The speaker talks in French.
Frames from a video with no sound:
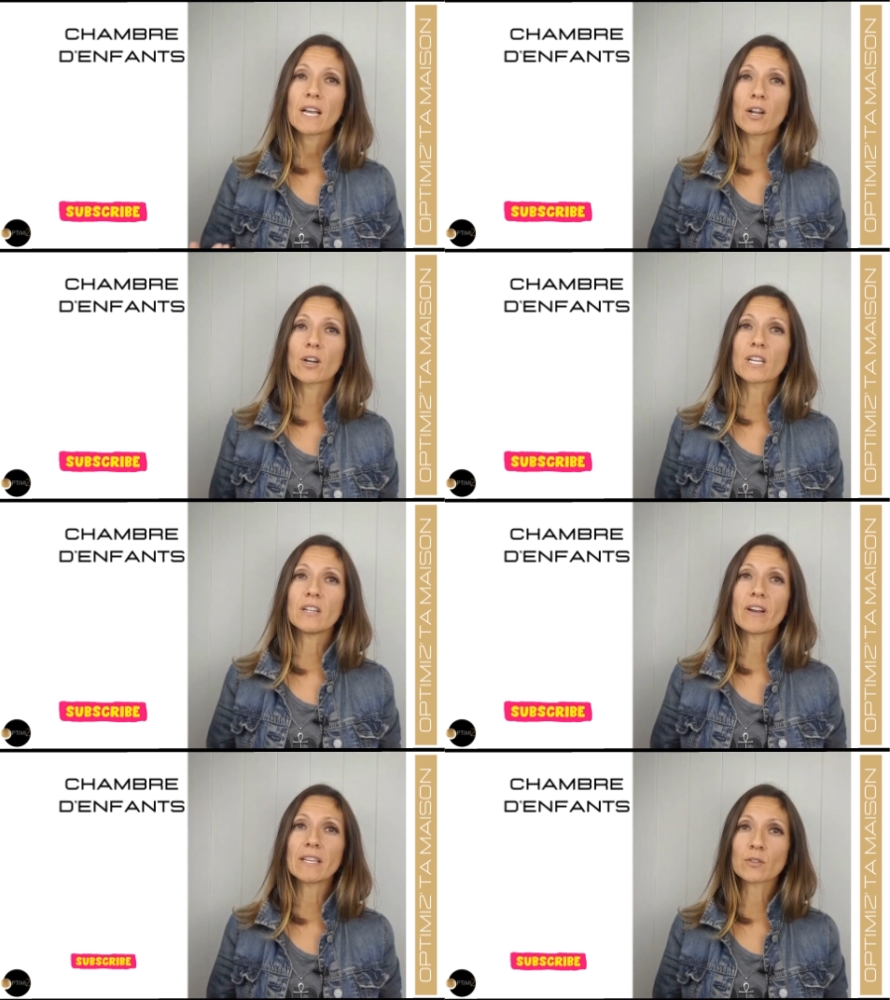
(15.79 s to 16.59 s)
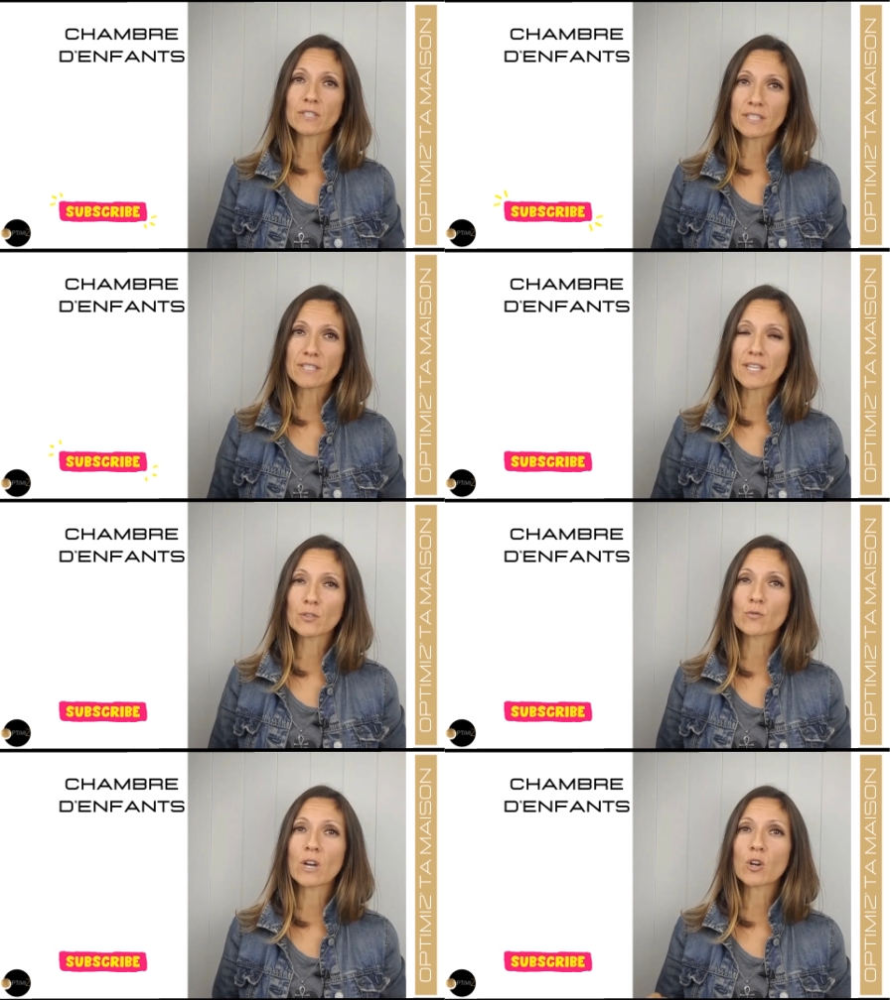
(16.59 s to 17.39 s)
alors il va être nécessaire
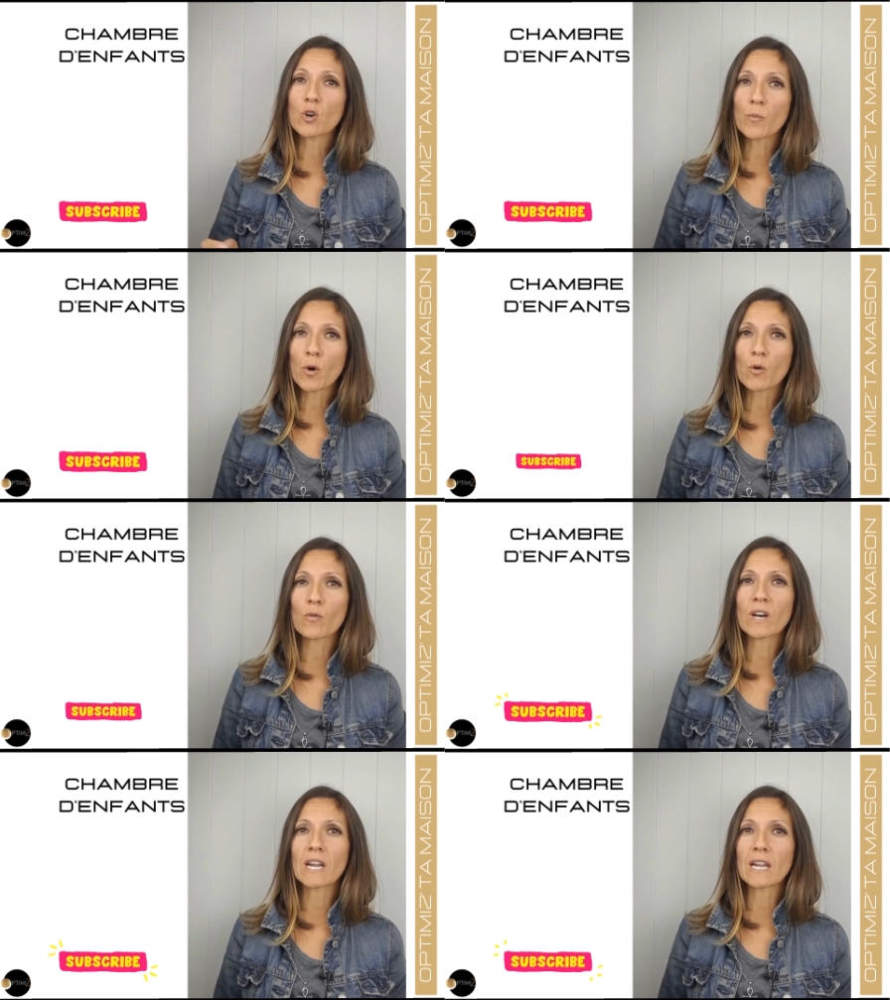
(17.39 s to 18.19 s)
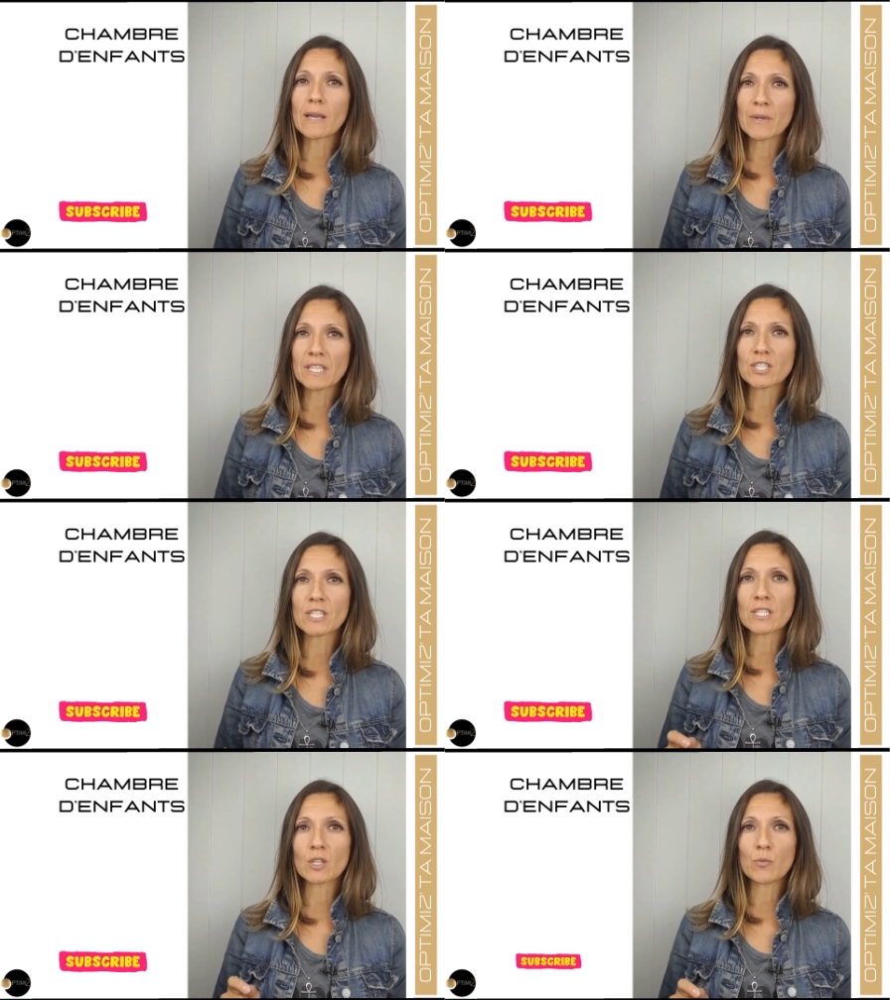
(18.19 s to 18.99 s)
de voir comment on va
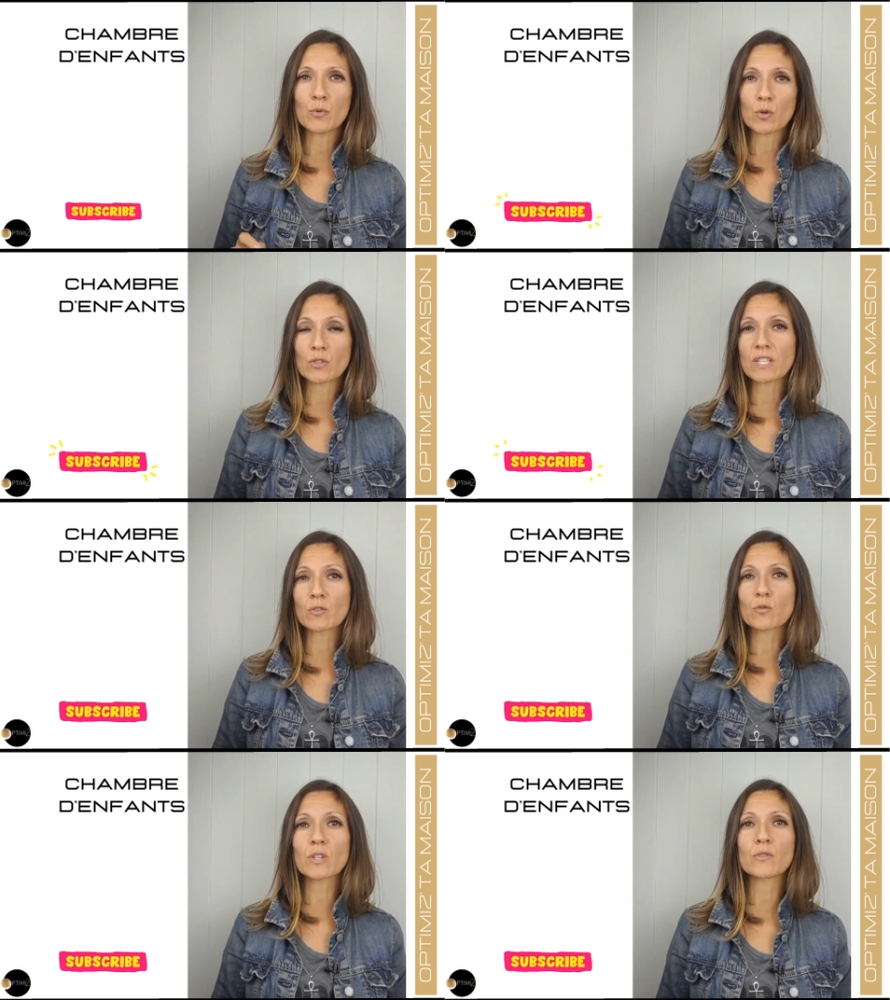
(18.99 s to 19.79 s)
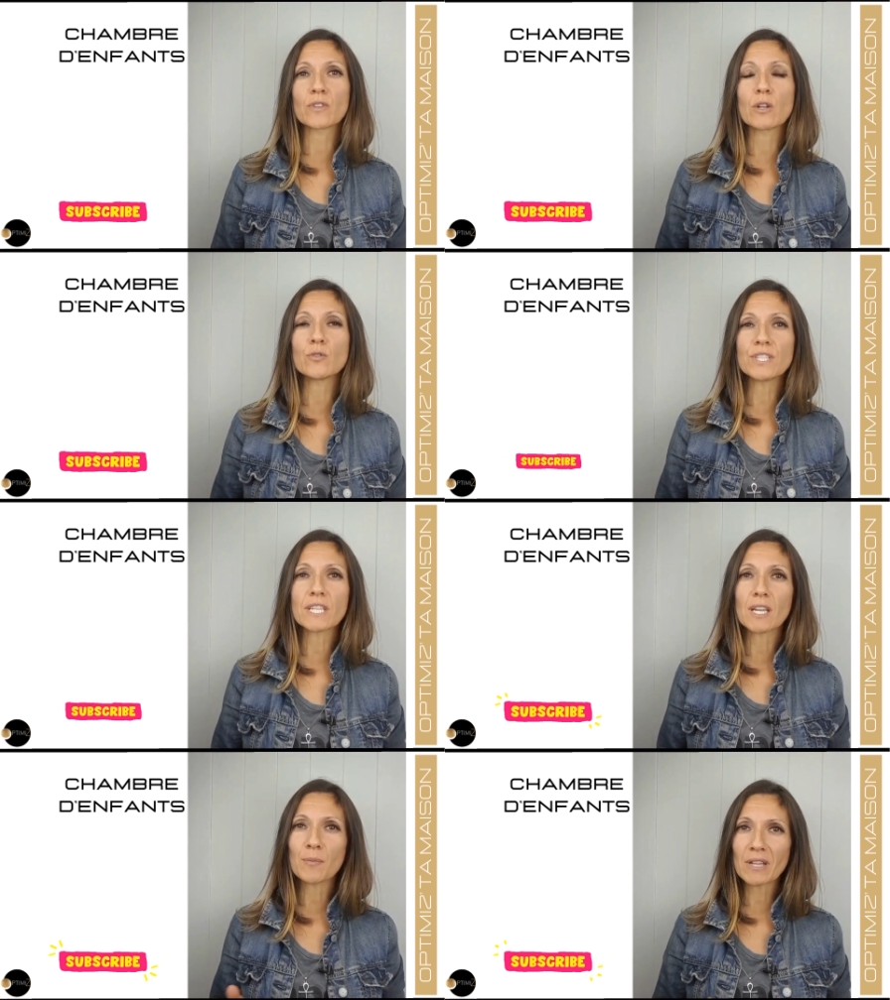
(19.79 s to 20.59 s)
l'aménager pour que cet endroit devienne
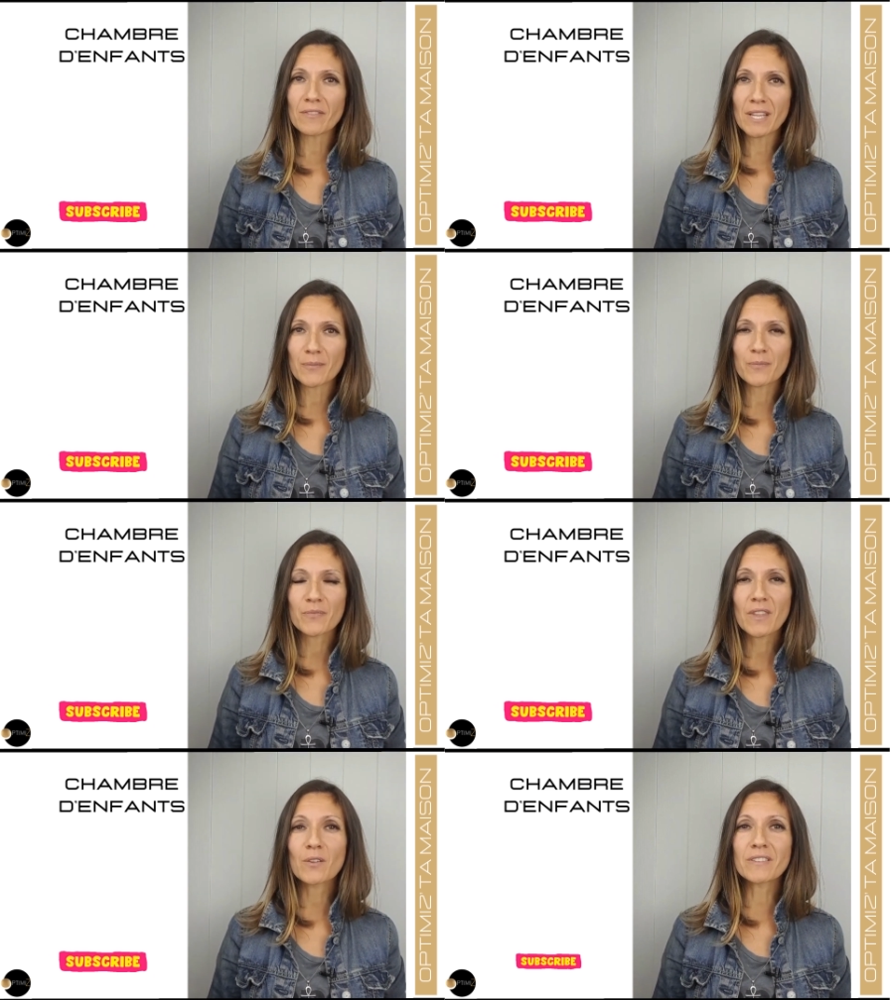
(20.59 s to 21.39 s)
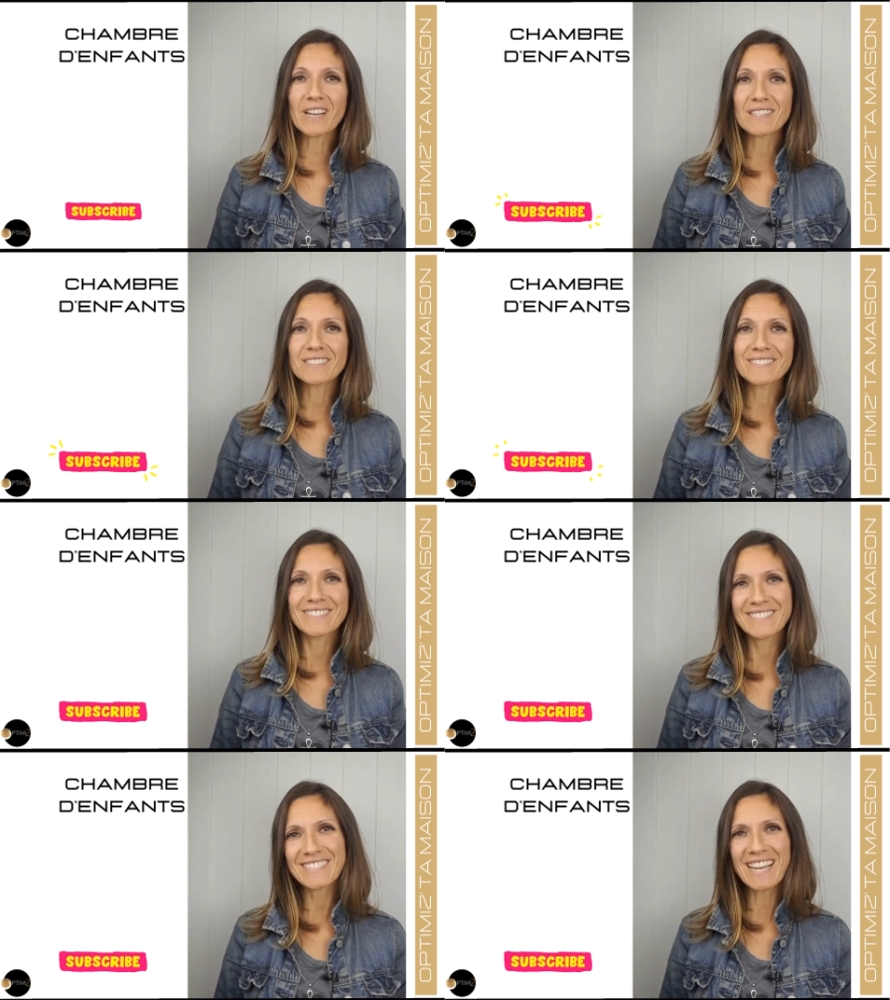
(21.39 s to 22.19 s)
ludique et plein de vie. On y va
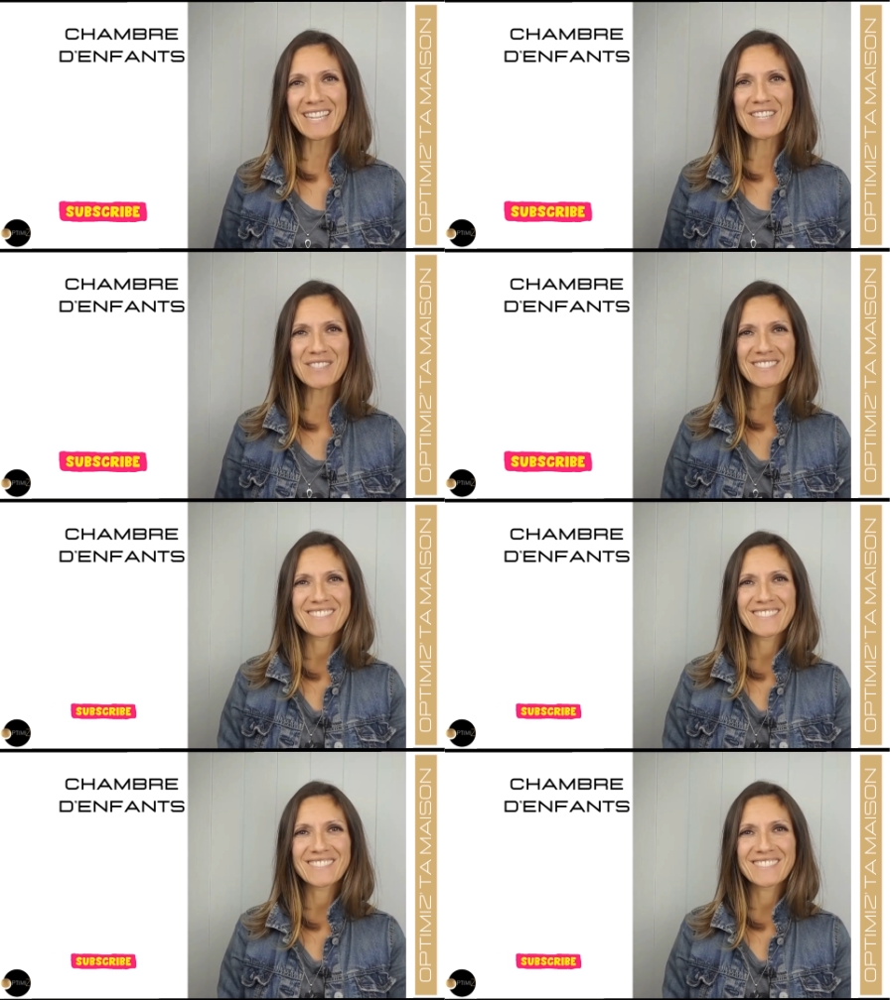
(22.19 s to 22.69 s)
Allez go